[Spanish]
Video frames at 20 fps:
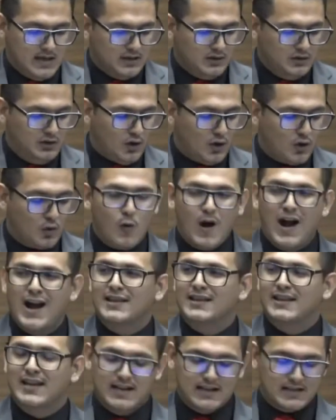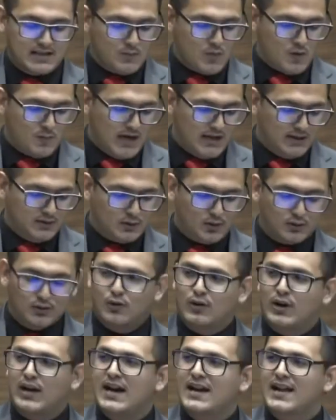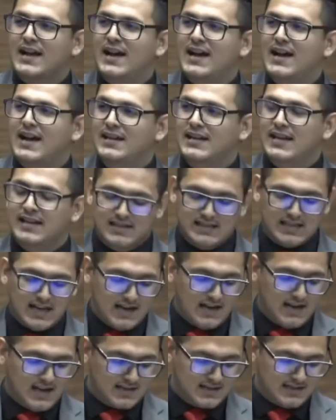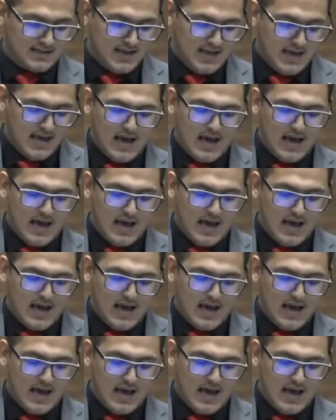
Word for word: Dios guarde en ese momento tocar a Daniel Salas,